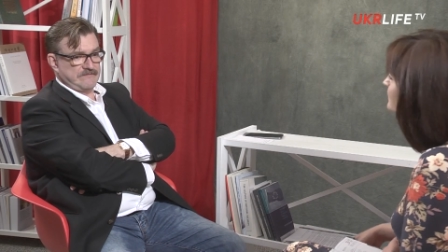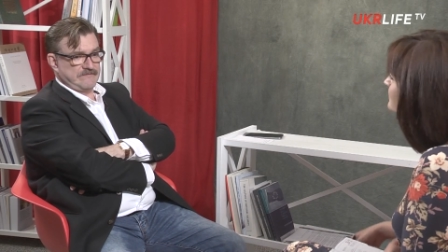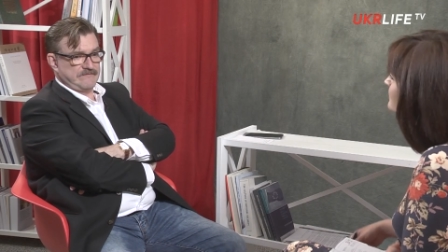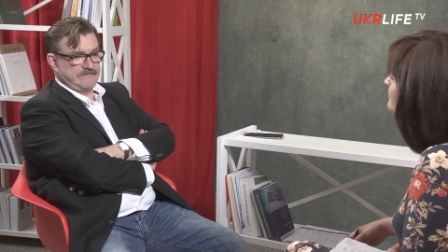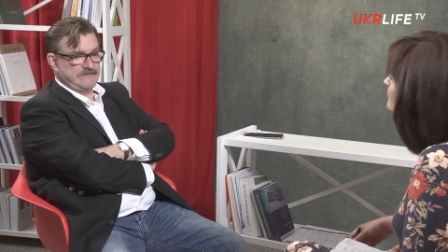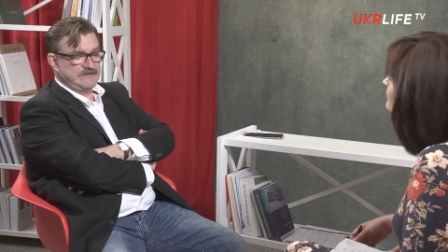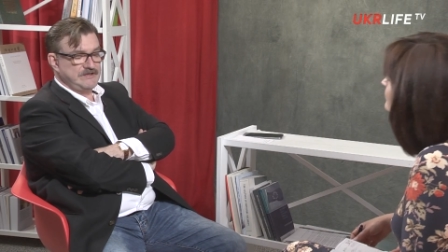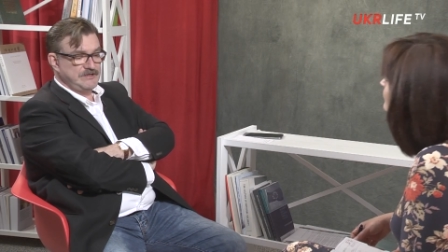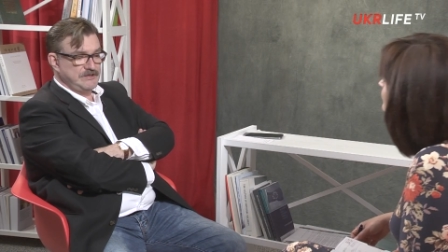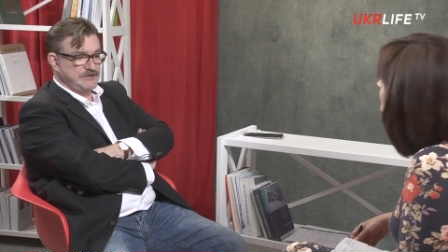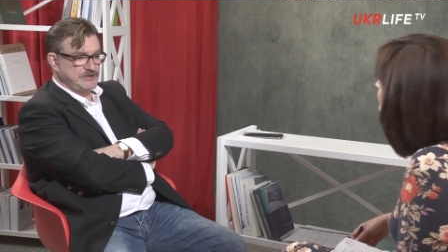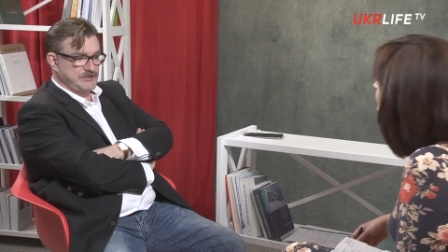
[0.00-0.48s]
в
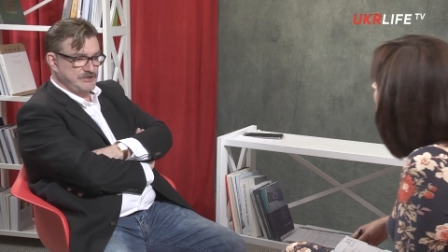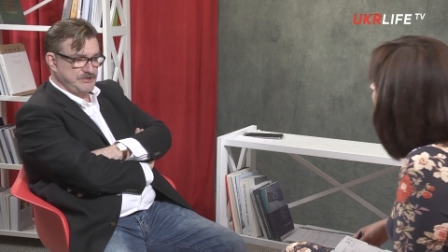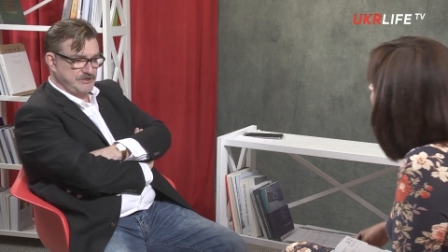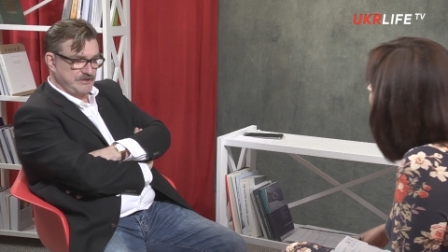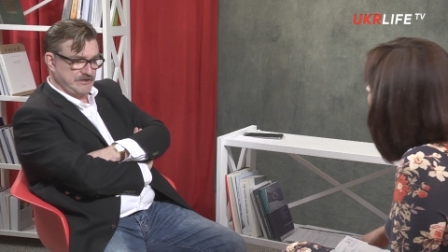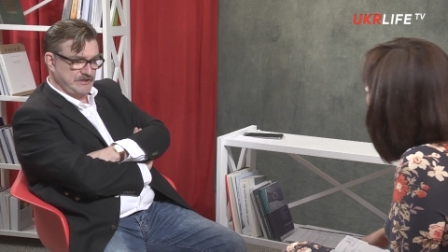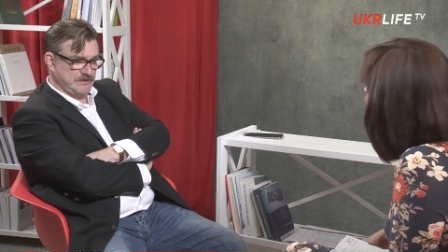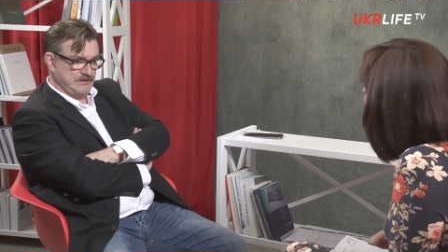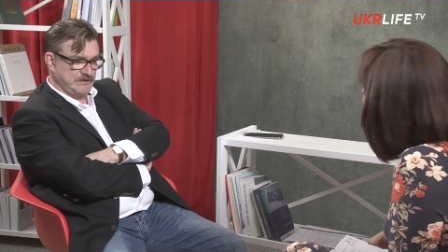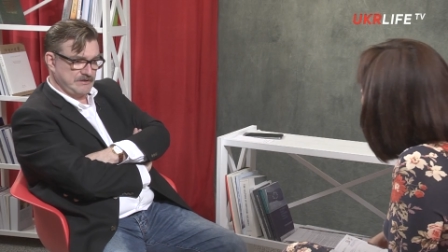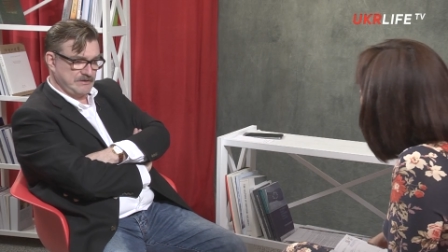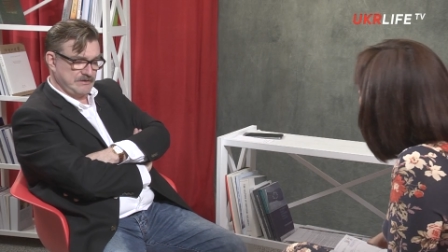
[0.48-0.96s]

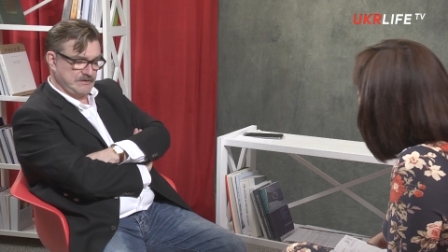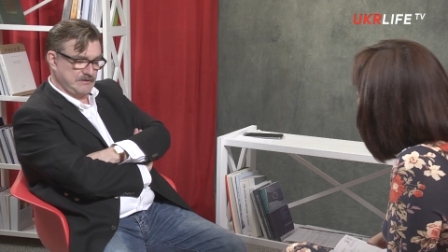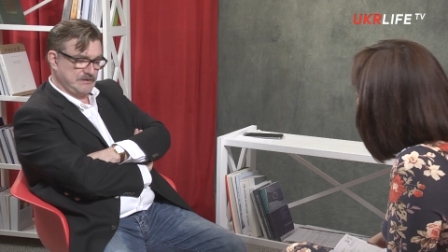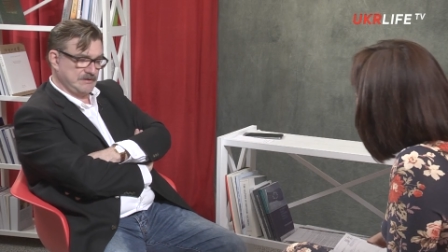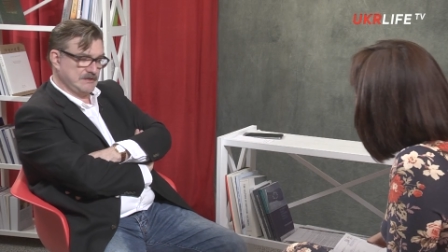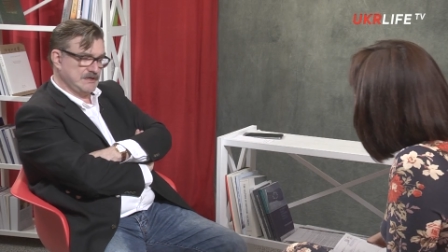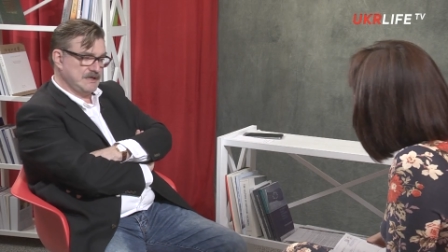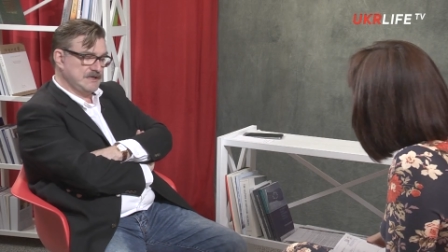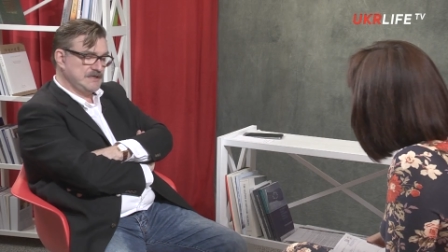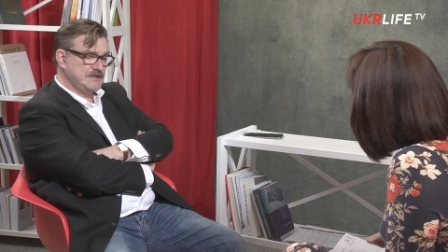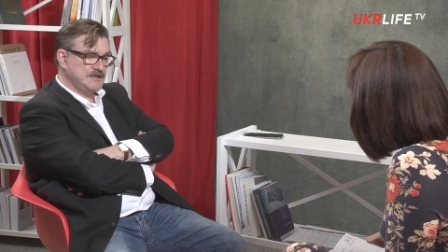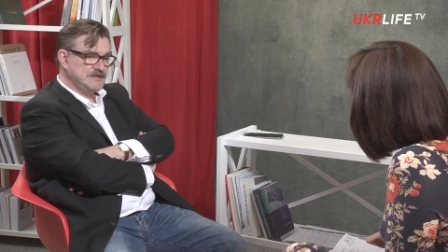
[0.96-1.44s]
нынешних
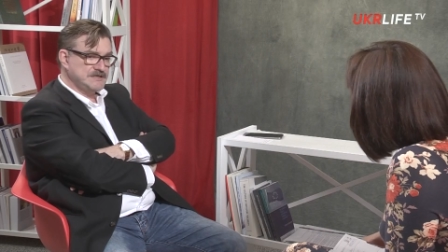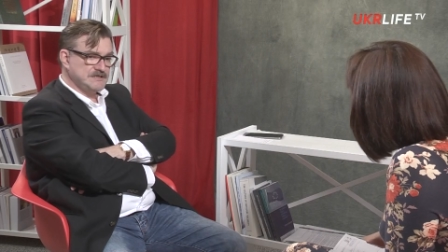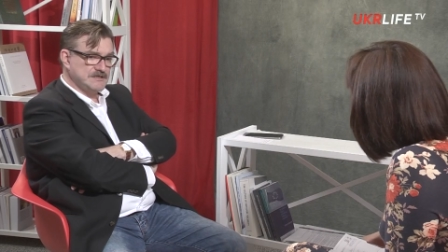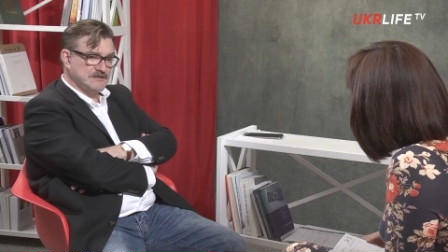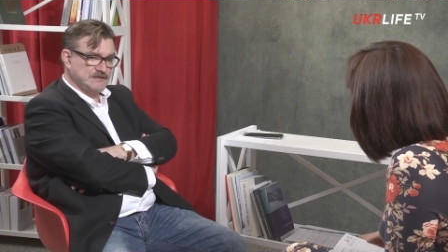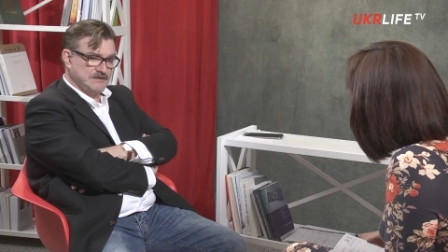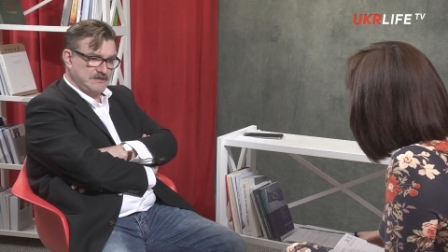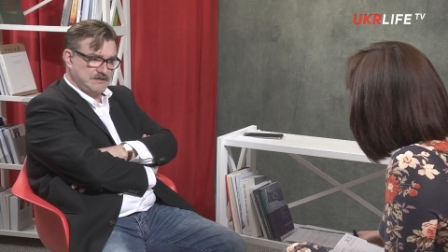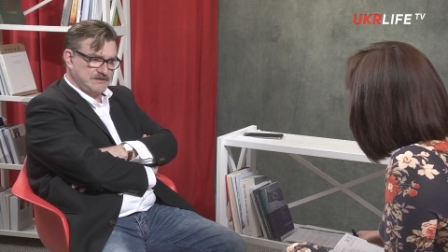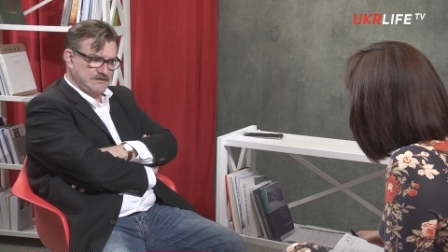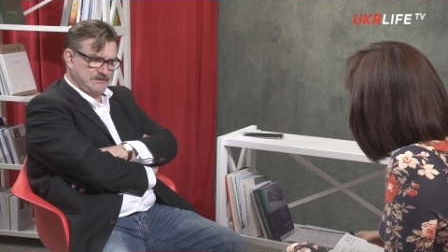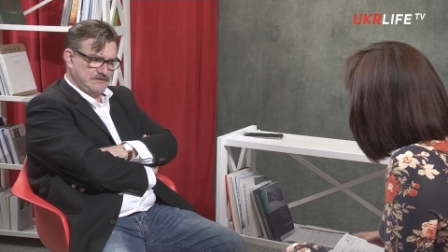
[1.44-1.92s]
границах,
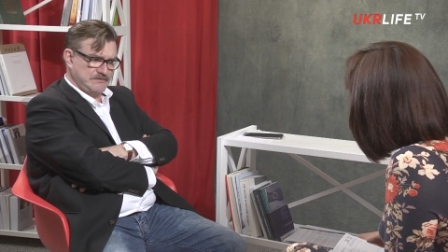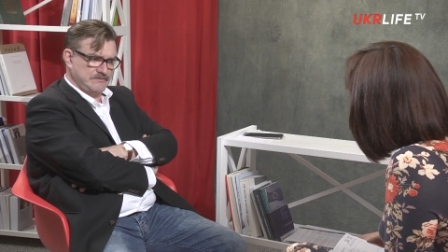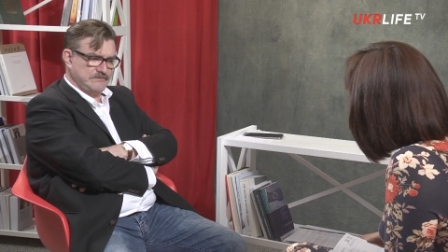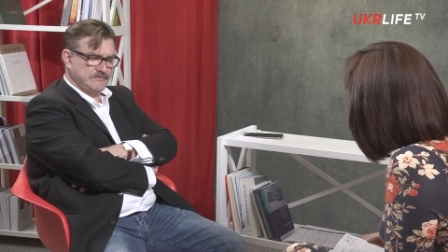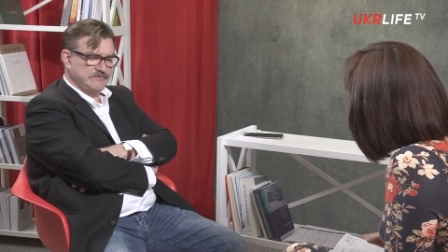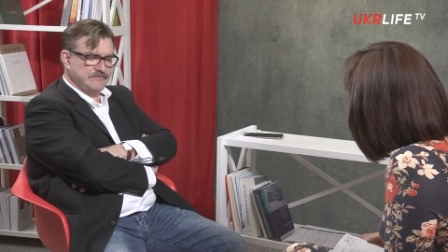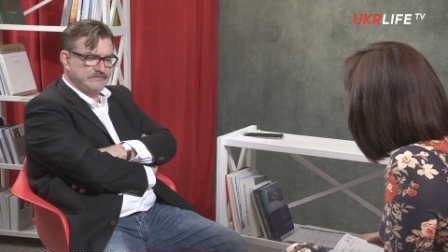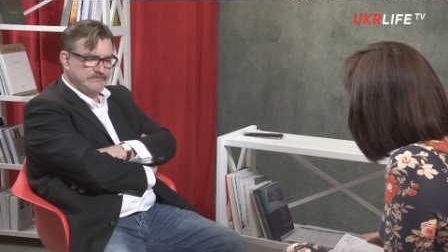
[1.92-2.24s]
даже